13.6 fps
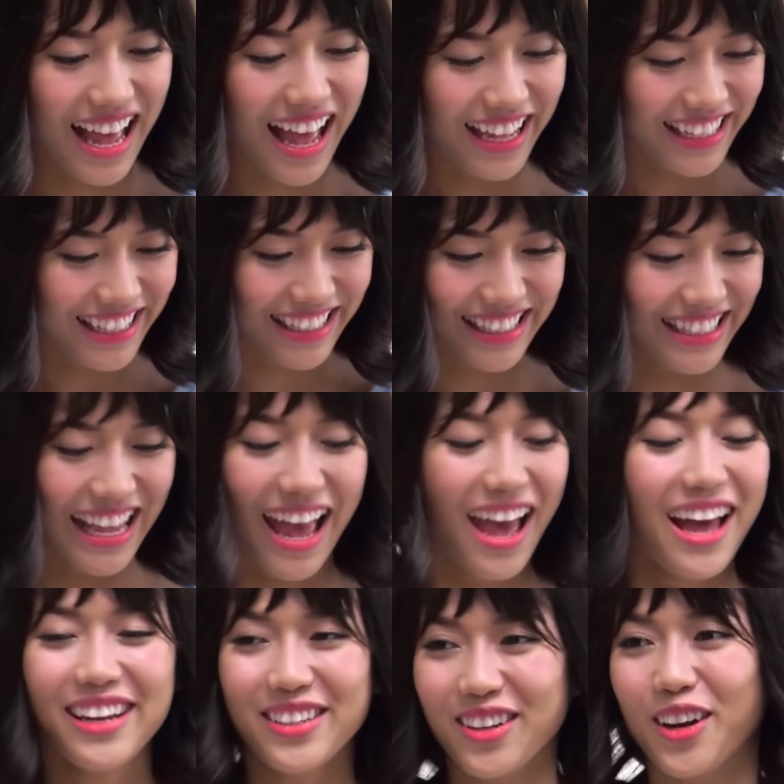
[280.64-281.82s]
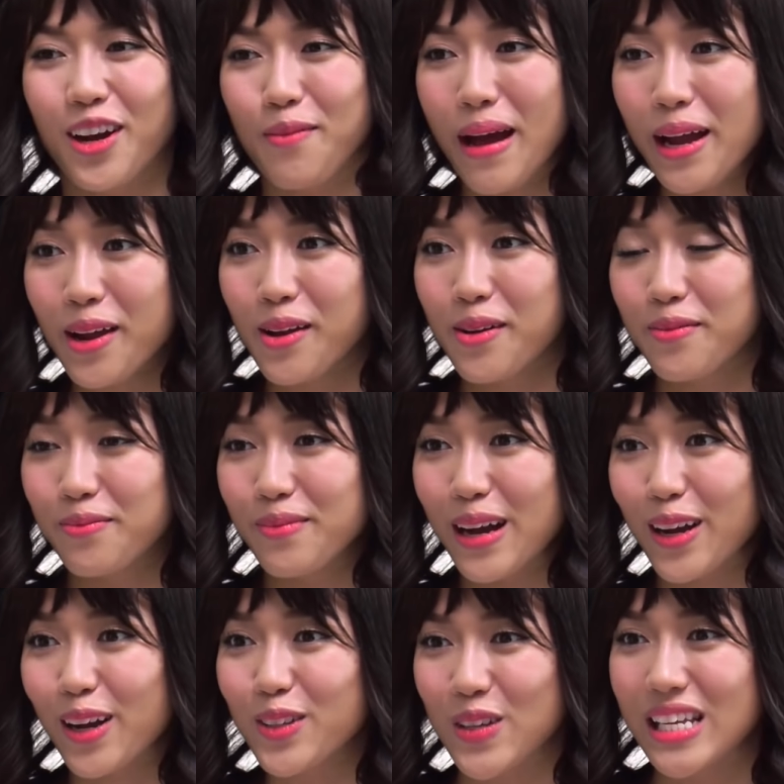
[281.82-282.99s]
à, dạ được rồi bác
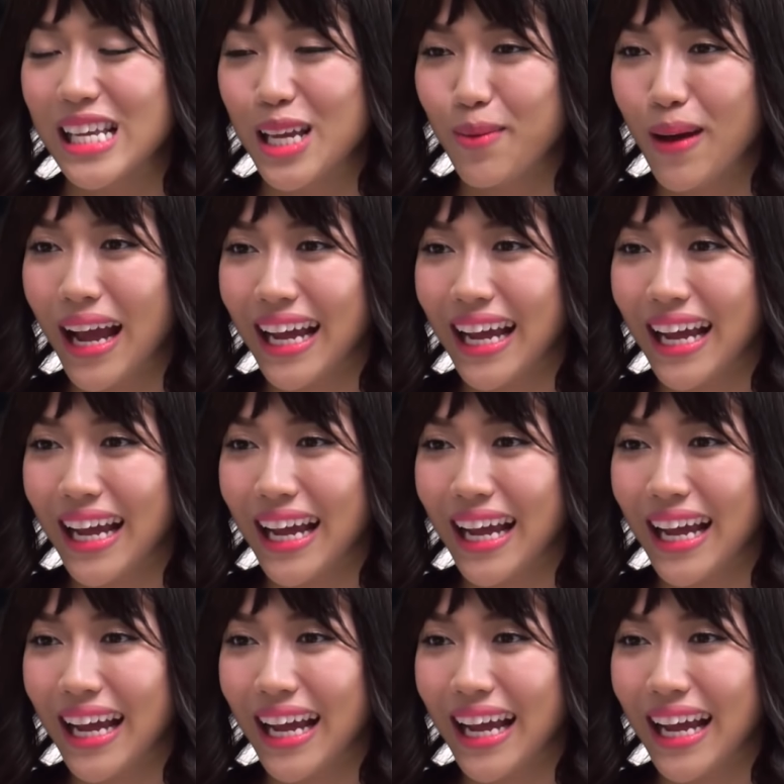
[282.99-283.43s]
mà có chuyện gì vậy